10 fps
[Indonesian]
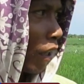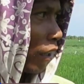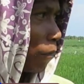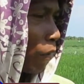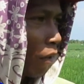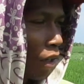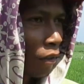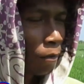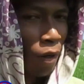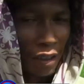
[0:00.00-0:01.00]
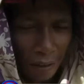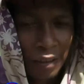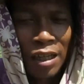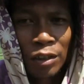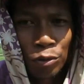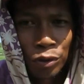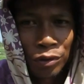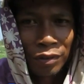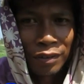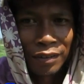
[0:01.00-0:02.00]
petani bawang ini pasti tidak
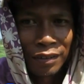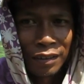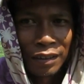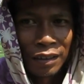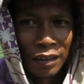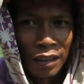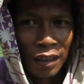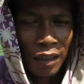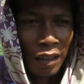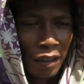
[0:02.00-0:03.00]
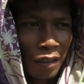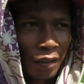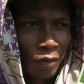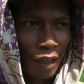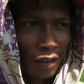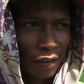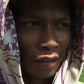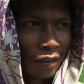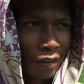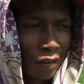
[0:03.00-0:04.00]
setuju karena itu tadi